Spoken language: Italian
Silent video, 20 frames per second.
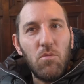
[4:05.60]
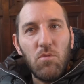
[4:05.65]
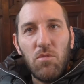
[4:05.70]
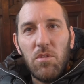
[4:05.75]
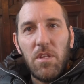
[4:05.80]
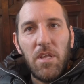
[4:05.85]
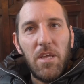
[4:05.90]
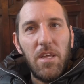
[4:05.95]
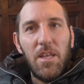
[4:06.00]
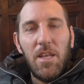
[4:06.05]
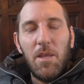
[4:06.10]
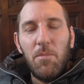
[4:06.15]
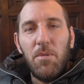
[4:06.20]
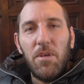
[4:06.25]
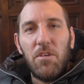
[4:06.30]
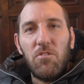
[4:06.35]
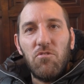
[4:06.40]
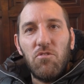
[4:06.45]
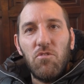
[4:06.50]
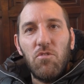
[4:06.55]
tutte le
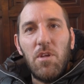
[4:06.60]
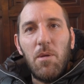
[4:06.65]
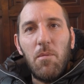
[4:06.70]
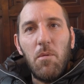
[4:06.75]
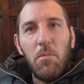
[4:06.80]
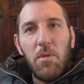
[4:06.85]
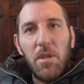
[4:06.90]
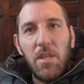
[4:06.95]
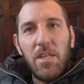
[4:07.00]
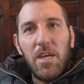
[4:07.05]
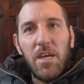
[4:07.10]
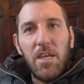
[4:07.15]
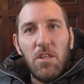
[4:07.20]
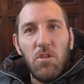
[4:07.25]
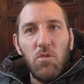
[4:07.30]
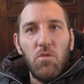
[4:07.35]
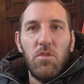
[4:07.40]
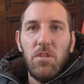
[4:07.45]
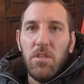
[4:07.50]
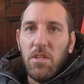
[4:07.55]
persone a mobilità
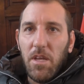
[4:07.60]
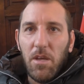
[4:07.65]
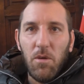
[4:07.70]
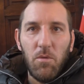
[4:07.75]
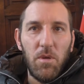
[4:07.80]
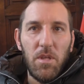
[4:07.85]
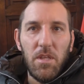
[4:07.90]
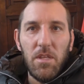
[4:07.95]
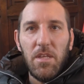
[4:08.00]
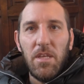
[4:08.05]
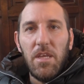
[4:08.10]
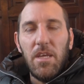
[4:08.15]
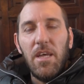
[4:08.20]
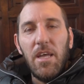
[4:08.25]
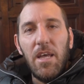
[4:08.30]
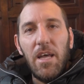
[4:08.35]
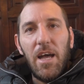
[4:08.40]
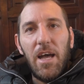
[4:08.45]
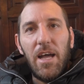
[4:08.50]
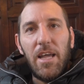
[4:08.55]
ridotta e quindi
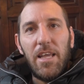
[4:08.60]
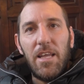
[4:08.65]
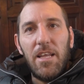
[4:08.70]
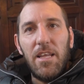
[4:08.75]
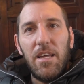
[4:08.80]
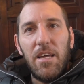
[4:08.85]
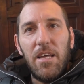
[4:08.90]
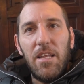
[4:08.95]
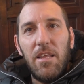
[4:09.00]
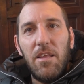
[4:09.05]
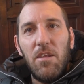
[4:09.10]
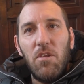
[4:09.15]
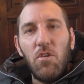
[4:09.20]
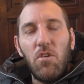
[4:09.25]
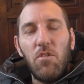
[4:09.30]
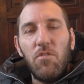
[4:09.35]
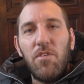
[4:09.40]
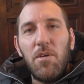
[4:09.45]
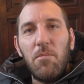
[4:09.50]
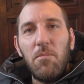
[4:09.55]
anche alle
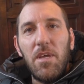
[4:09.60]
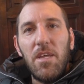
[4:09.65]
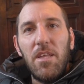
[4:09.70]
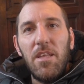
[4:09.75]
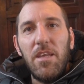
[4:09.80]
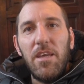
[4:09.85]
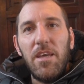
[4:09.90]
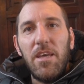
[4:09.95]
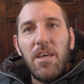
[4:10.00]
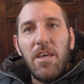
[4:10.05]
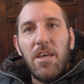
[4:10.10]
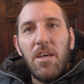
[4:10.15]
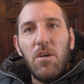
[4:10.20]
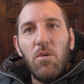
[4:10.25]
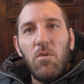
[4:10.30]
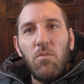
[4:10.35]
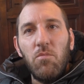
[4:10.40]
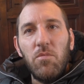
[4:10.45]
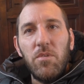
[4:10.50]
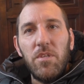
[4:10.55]
loro famiglie
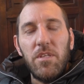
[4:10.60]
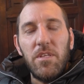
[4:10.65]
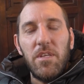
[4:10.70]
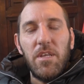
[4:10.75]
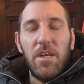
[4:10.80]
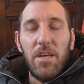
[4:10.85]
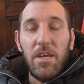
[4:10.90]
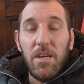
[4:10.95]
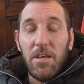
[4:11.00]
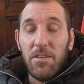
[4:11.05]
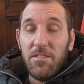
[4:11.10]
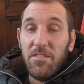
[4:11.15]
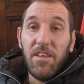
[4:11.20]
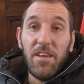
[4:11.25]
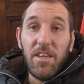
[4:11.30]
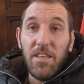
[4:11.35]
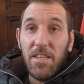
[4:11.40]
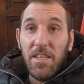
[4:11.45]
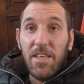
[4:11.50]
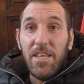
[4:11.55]
una
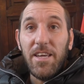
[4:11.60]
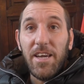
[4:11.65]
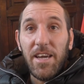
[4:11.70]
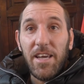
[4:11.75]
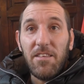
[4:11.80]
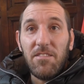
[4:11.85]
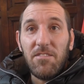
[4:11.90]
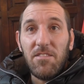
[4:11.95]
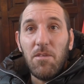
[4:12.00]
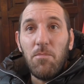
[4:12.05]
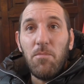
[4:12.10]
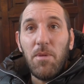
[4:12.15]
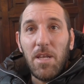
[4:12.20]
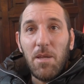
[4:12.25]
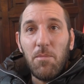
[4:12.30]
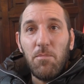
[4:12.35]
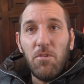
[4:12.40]
serie di ingressi per la